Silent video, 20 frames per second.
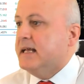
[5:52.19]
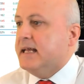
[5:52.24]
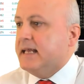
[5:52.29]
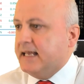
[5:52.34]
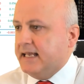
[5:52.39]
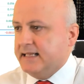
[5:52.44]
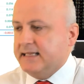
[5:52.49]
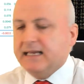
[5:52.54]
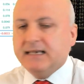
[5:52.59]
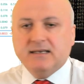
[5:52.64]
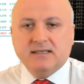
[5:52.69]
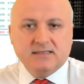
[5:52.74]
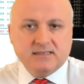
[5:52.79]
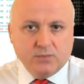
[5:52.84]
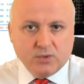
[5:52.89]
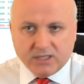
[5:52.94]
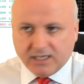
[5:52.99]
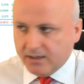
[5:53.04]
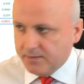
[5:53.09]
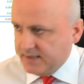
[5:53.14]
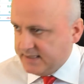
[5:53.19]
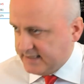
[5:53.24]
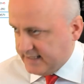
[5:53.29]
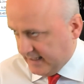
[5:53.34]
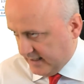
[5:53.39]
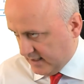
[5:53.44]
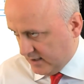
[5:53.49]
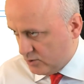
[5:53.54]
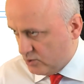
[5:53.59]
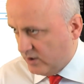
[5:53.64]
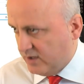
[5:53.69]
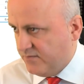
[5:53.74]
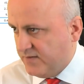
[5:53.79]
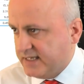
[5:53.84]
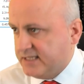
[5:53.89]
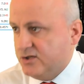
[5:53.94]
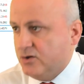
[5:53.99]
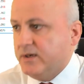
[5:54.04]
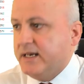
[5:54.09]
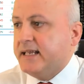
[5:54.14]
e da lì si poteva pensare ad
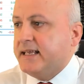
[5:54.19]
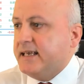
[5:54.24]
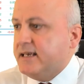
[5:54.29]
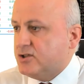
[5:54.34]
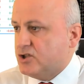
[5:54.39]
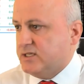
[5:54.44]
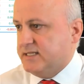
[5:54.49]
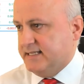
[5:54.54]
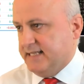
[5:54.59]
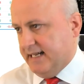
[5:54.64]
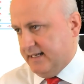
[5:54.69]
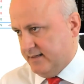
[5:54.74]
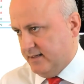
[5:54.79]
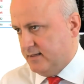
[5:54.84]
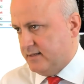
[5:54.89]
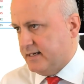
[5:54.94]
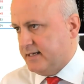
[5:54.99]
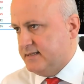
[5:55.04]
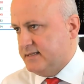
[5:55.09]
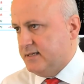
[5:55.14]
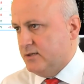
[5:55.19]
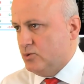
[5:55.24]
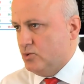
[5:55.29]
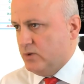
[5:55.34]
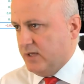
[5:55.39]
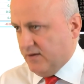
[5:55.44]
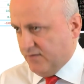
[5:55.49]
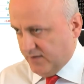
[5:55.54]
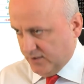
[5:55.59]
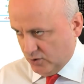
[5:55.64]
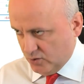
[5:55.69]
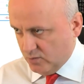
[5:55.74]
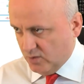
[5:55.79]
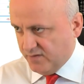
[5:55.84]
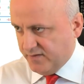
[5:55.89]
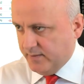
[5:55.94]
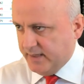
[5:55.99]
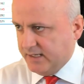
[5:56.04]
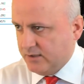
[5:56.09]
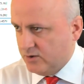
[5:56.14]
un'inversione che c'è stata in tre sedute ha fatto un
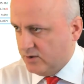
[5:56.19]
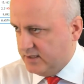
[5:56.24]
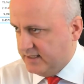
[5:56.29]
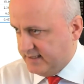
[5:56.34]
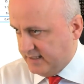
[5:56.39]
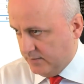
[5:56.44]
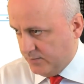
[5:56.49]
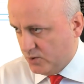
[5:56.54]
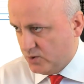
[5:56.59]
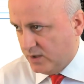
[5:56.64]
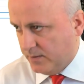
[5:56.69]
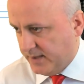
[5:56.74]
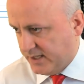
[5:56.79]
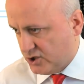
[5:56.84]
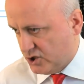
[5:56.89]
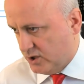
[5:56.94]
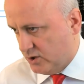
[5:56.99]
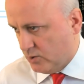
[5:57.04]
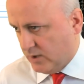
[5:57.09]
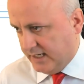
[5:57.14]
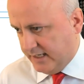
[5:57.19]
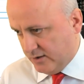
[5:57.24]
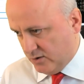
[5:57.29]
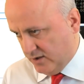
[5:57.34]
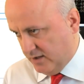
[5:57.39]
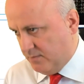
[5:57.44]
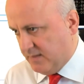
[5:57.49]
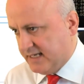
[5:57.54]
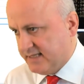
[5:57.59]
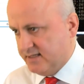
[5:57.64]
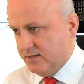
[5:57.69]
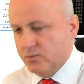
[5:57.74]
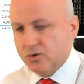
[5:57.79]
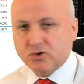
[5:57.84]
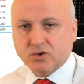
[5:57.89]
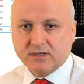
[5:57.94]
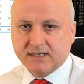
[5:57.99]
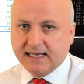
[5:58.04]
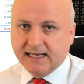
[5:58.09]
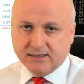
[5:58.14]
movimento di 6 punti percentuali con il massimo
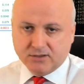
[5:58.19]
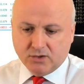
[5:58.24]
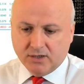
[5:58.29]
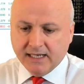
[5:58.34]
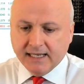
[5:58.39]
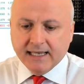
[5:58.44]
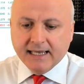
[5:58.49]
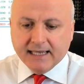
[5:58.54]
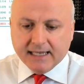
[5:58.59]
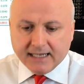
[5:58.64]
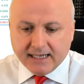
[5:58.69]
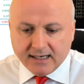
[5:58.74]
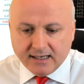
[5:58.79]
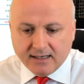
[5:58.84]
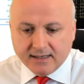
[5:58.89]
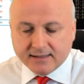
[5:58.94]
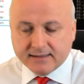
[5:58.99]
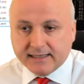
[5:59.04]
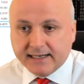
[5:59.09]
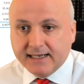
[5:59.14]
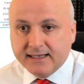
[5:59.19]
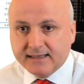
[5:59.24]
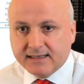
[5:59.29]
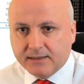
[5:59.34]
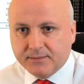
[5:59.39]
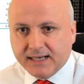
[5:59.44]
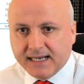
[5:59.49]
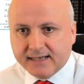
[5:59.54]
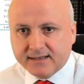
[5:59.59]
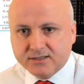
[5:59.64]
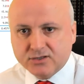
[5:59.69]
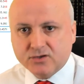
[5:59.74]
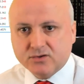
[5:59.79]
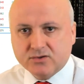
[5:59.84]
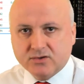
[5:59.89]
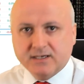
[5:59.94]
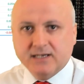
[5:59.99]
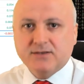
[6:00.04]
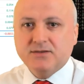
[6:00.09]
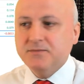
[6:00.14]
toccato il 30 marzo ho
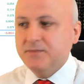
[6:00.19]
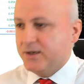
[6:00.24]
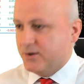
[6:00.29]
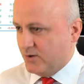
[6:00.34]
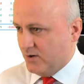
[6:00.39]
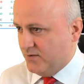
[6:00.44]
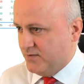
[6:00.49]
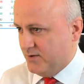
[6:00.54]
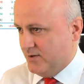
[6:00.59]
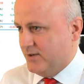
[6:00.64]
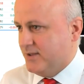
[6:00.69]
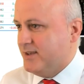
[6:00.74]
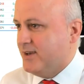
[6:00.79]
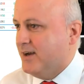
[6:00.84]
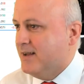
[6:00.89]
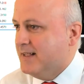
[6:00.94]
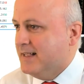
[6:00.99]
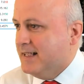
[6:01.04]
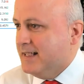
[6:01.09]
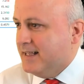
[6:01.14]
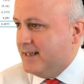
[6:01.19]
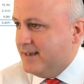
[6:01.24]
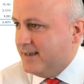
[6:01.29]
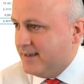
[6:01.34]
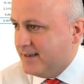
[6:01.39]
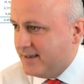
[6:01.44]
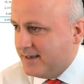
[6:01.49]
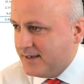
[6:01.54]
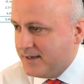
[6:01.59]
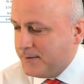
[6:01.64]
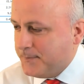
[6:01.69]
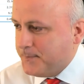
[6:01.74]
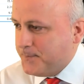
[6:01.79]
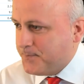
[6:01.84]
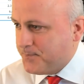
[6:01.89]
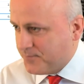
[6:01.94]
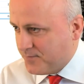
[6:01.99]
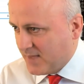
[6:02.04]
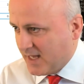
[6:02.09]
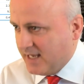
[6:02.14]
toccato il microfono io
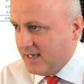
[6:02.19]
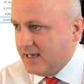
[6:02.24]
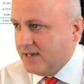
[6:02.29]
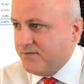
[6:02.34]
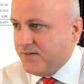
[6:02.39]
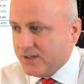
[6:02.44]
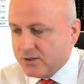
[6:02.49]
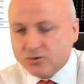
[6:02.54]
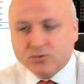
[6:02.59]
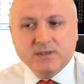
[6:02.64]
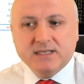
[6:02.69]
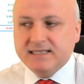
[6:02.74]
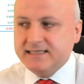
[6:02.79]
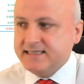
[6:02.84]
ehm, ha fatto quindi